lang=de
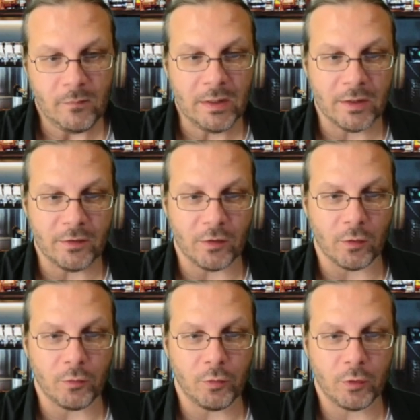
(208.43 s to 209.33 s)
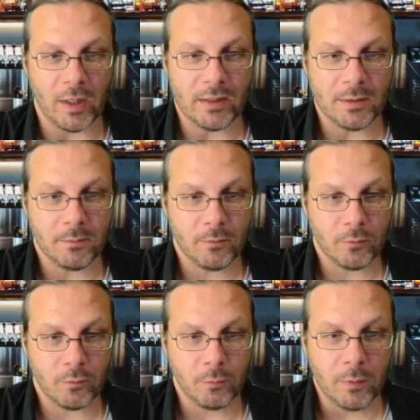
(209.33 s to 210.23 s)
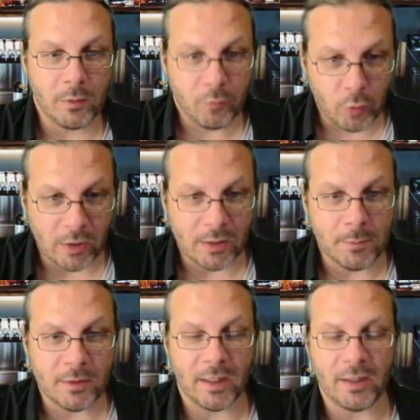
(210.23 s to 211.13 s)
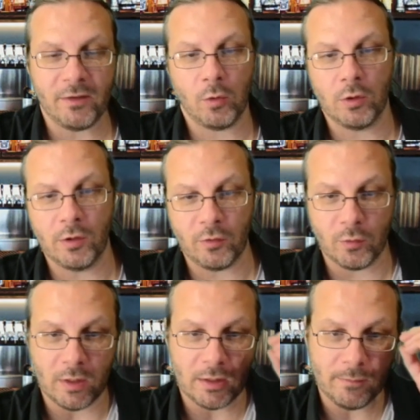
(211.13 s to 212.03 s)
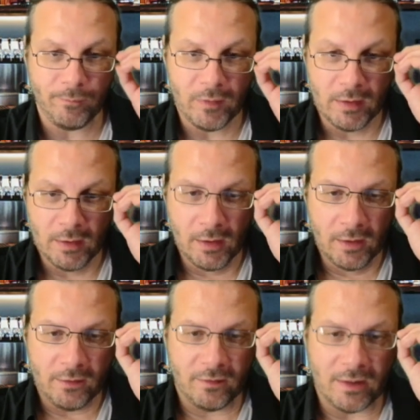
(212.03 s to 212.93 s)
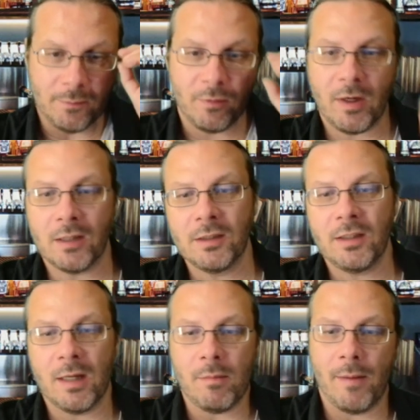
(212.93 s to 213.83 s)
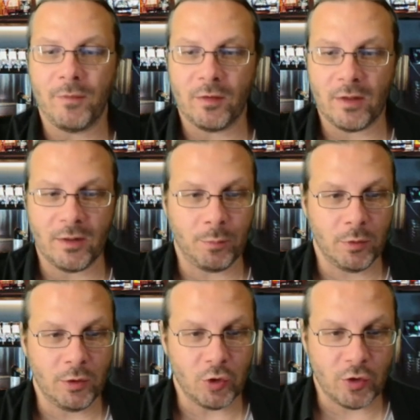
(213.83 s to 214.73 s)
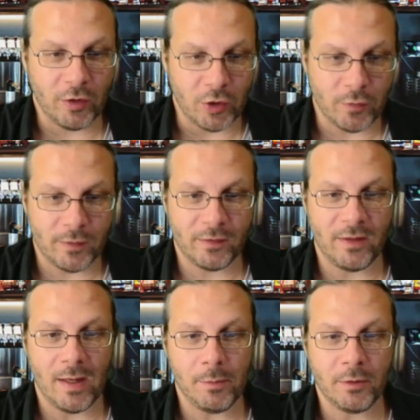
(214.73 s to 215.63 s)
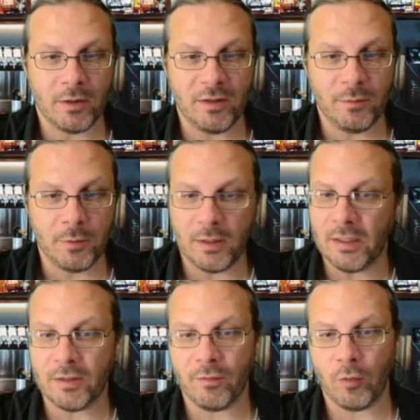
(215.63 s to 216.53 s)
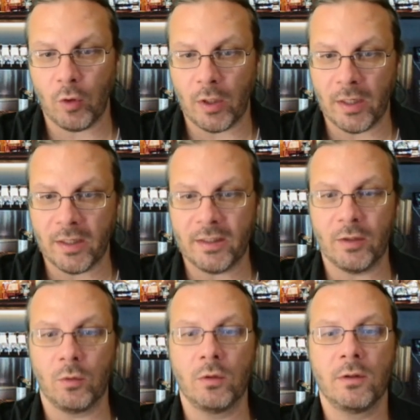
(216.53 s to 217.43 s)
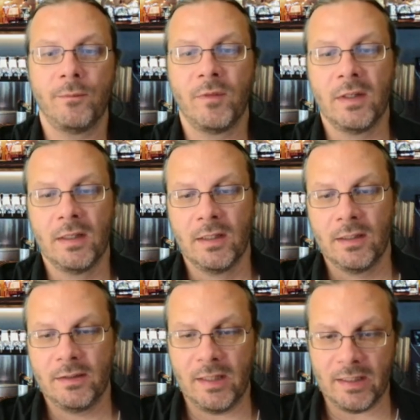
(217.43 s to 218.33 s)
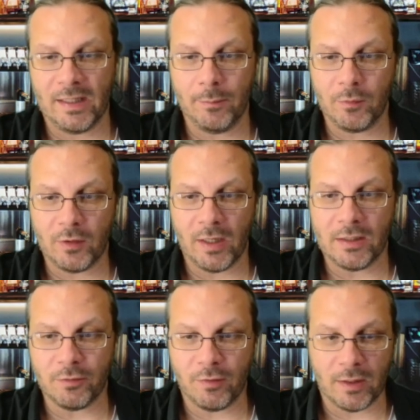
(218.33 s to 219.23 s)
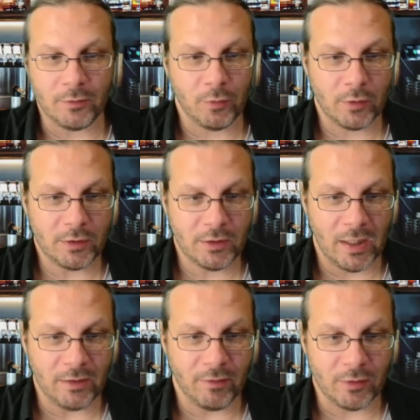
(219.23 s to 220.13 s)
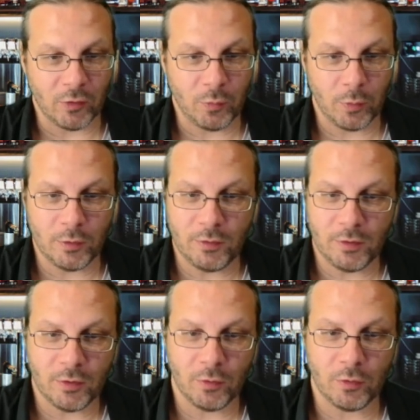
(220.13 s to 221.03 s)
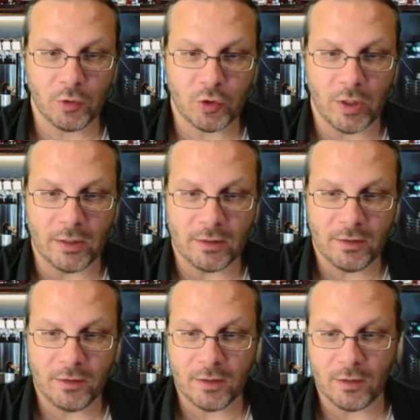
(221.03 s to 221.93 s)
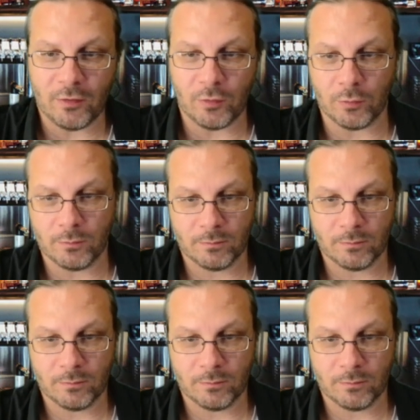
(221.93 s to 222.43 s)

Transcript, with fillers: Christasson führt eine, führt eine Mitte-Rechts-Koalition an, die seit dem vergangenen Jahr im Amt ist. Als politisch-gesellschaftliches Erbe hinterließen die linke vorgängige Regierung die Ergebnisse einer verantwortlichen Einwanderungspolitik und gescheiterten Integration,